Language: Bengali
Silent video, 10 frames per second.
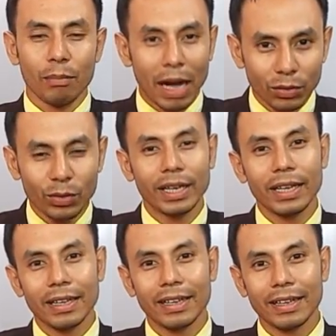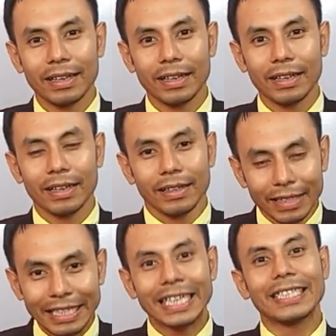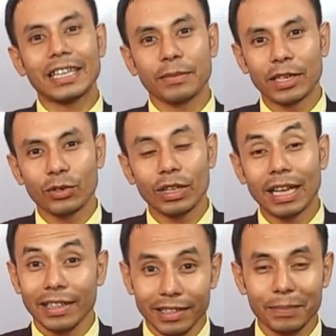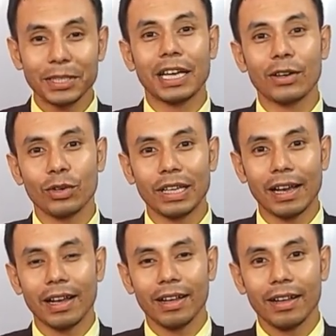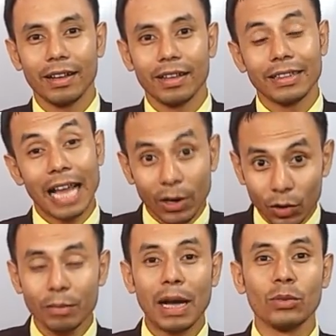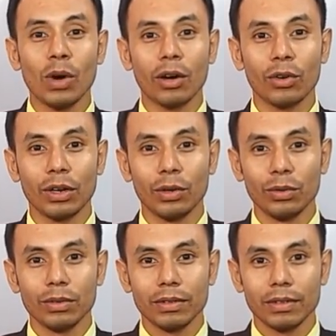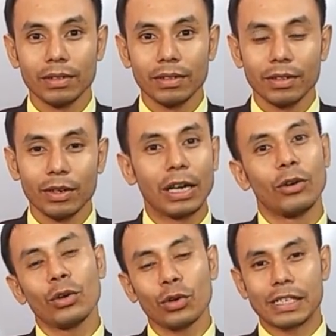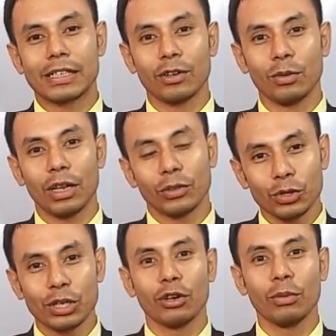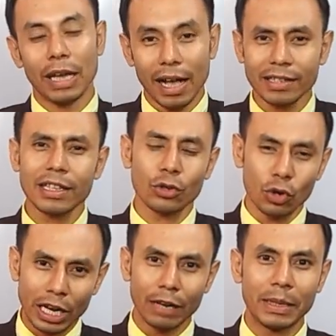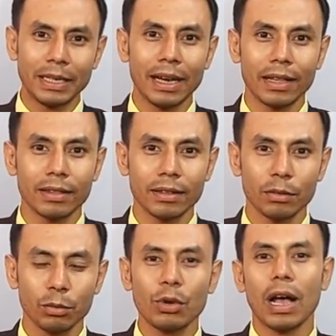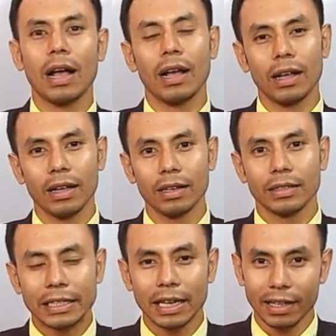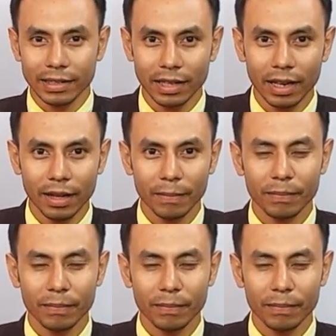মানুয়ে নিজে জাজমেন্ট করিয়া নিজে বিচার করিয়া নাগই মানু আগরেও এগোই করেছে গবুলিয়া দোষী গবুলিয়া আস্তা সোশ্যাল মিডিয়াত পুরা সিতারা দেছিলা